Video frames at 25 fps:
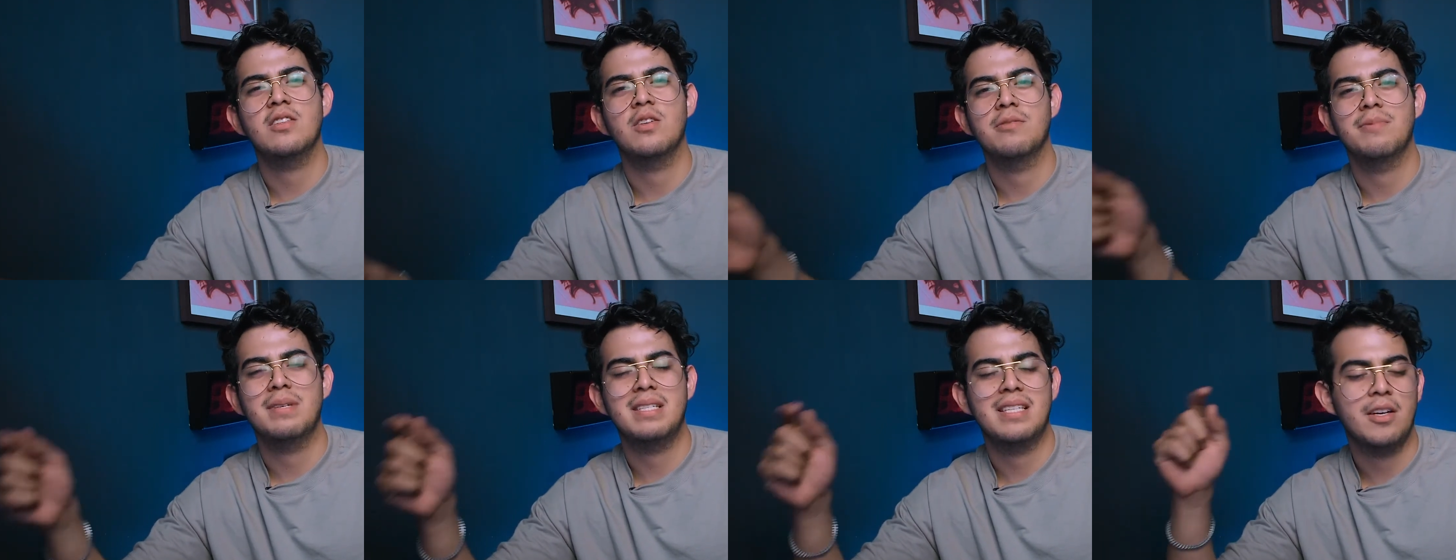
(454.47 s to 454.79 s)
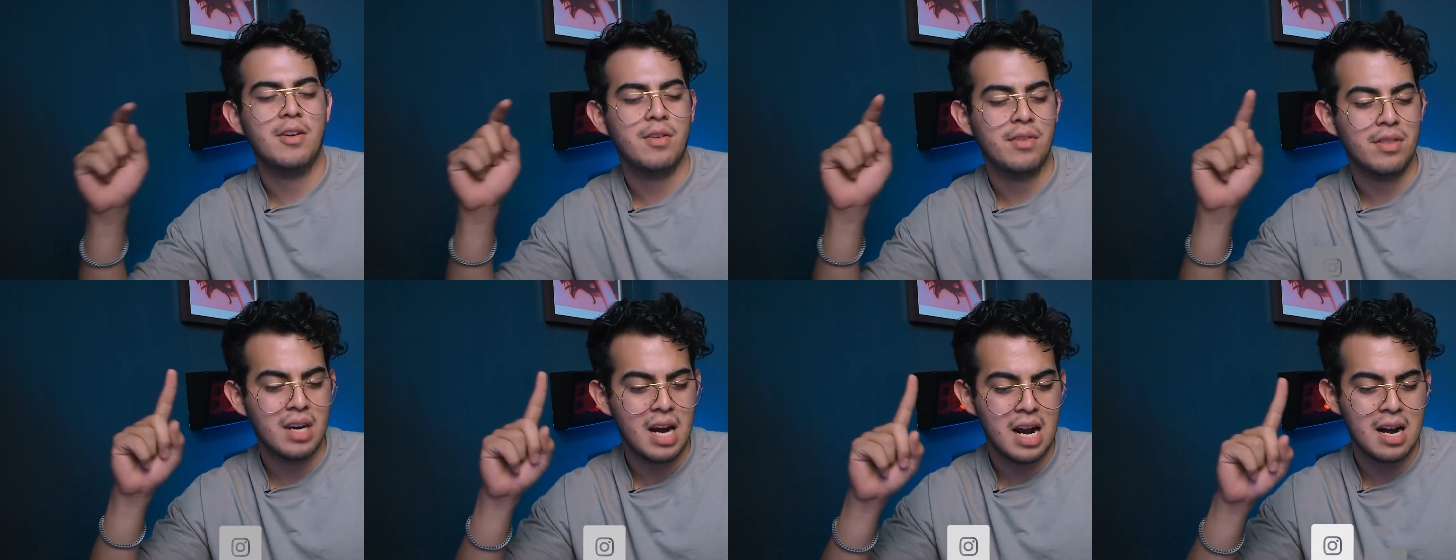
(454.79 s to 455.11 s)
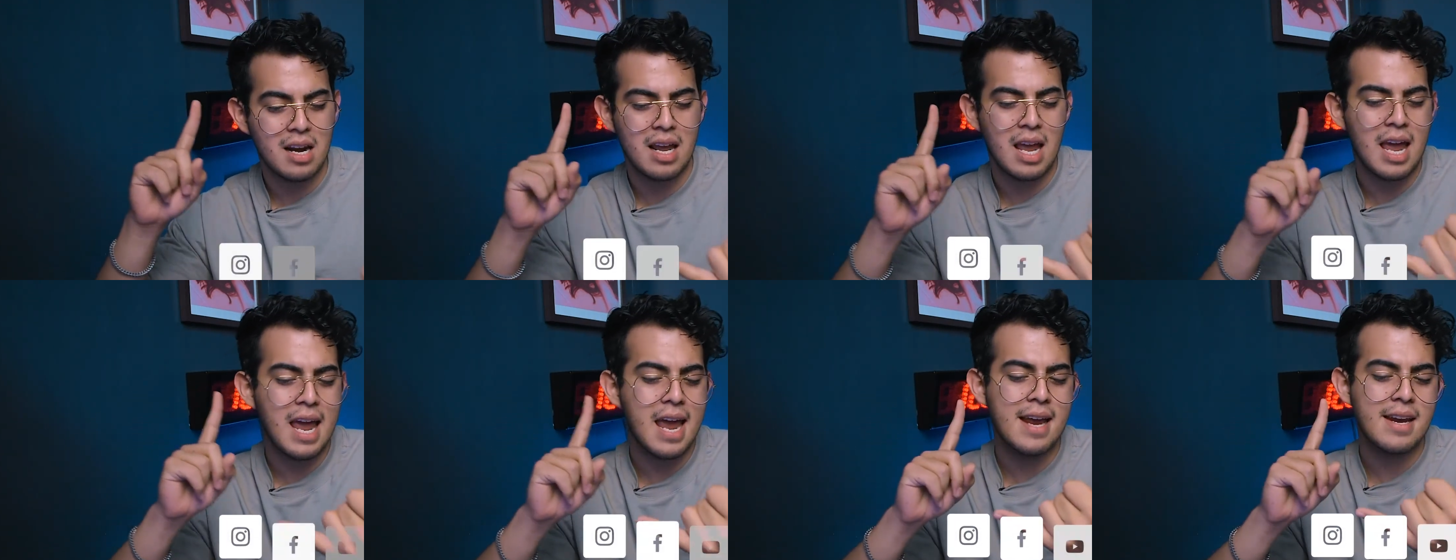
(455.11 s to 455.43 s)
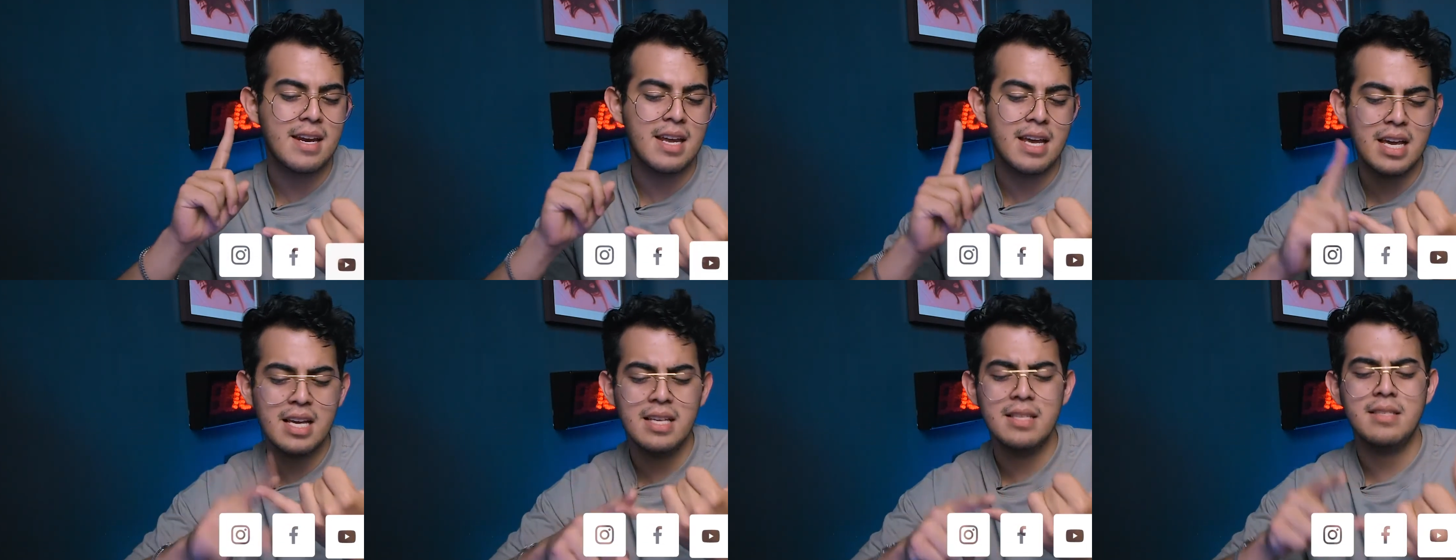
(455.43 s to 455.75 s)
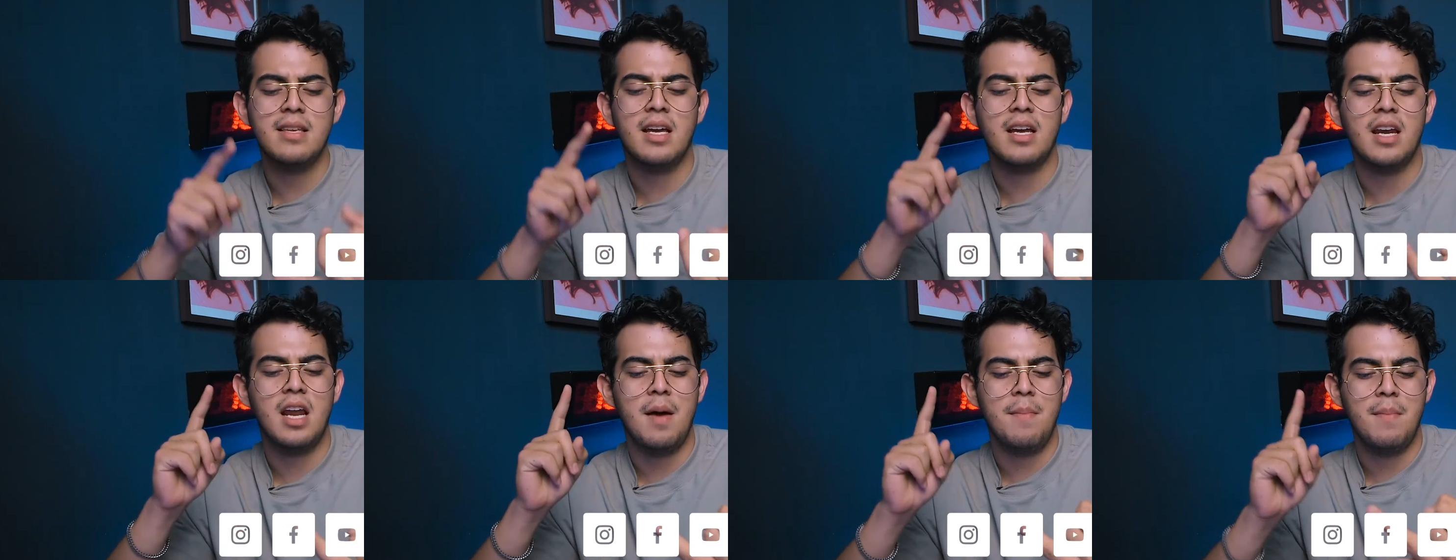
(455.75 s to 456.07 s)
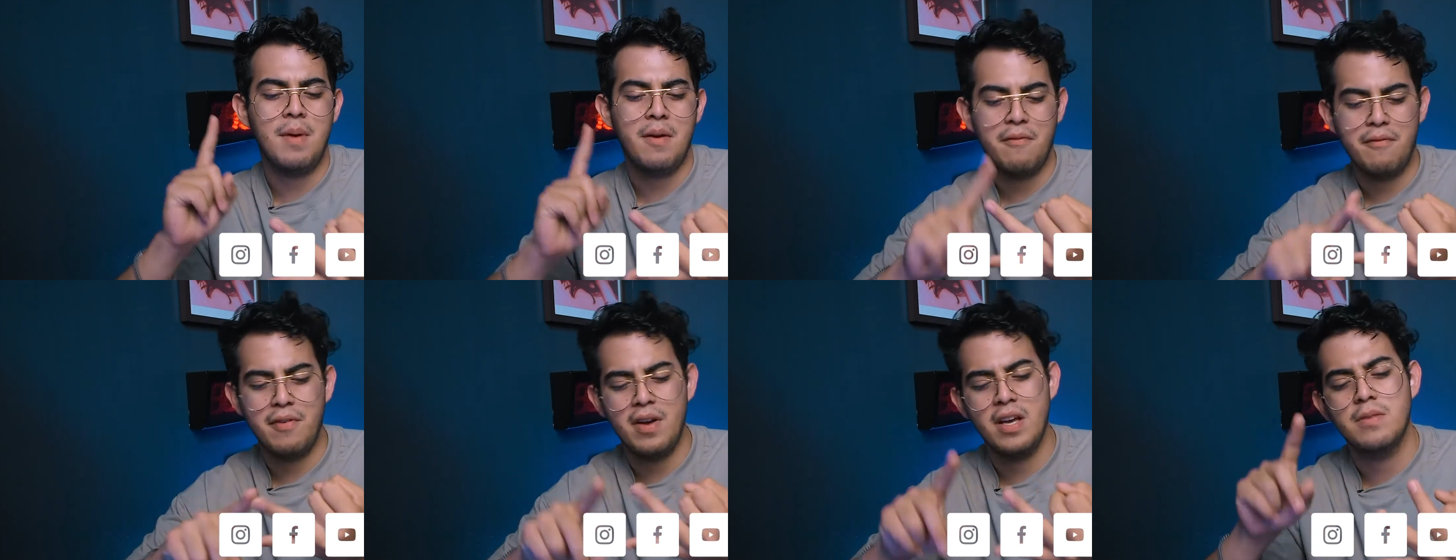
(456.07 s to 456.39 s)
nos vas a encontrar en
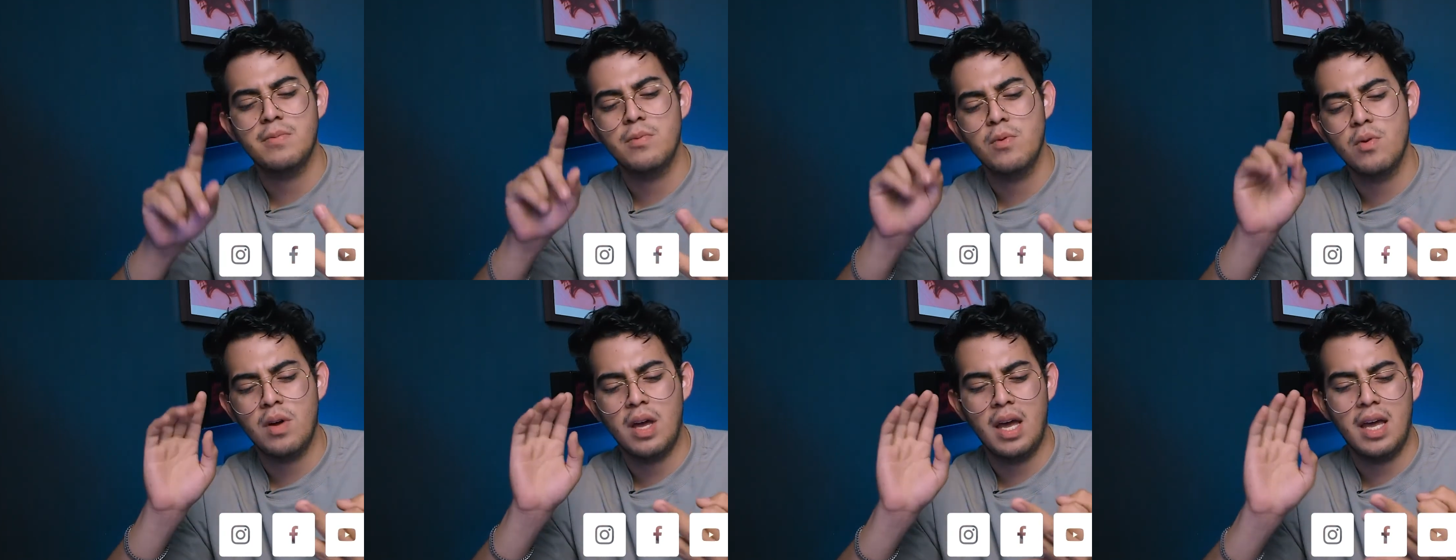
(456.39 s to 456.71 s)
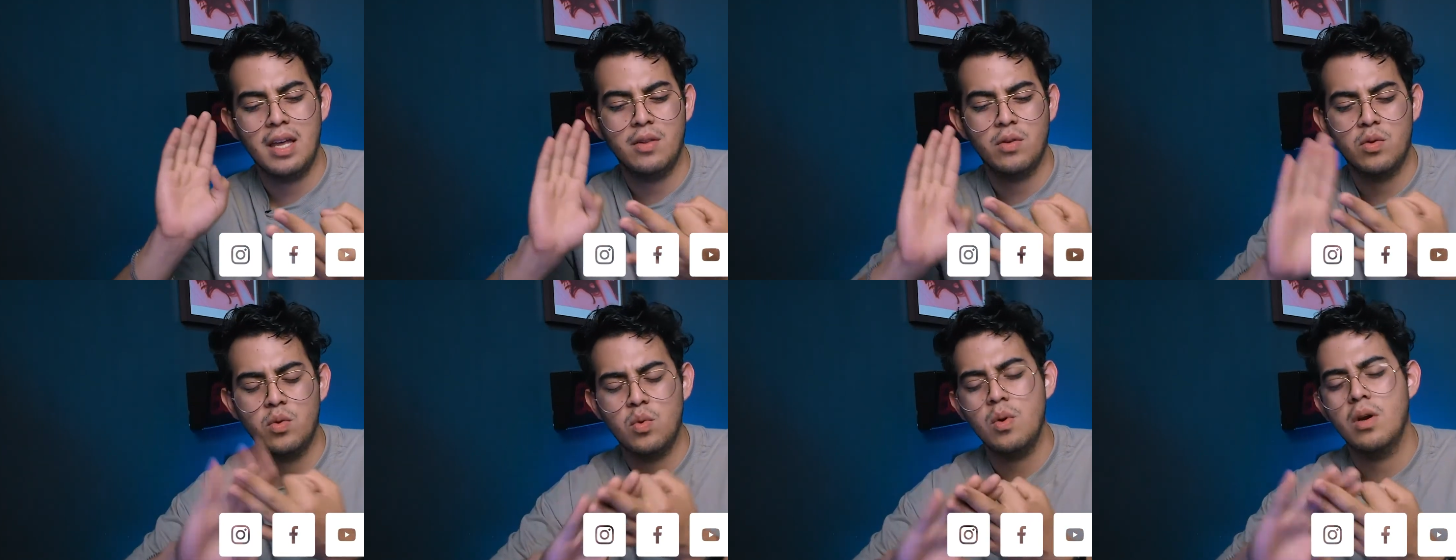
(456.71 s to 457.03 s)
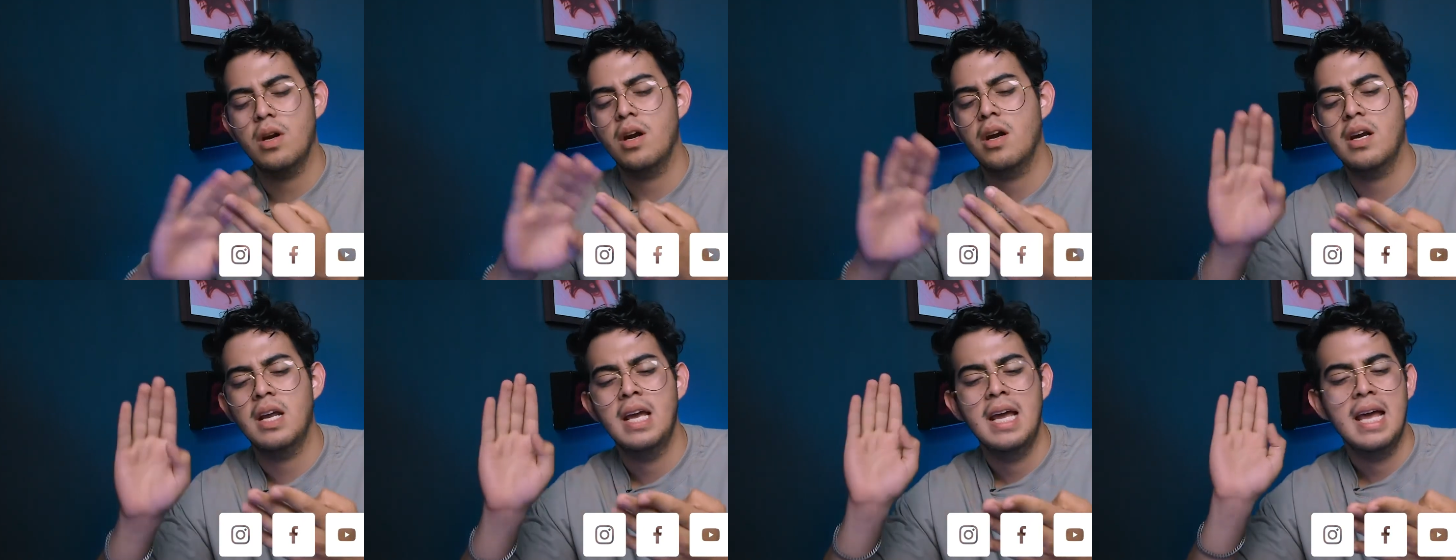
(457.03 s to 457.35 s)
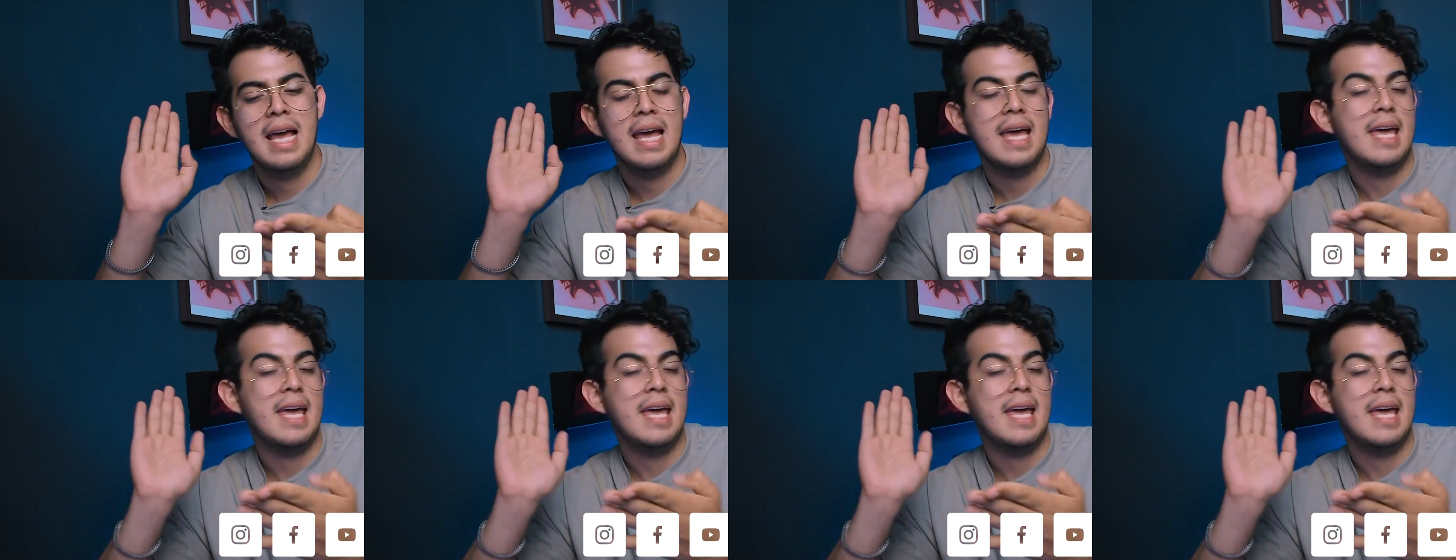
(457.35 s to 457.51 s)
Instagram, en Facebook, en Twitter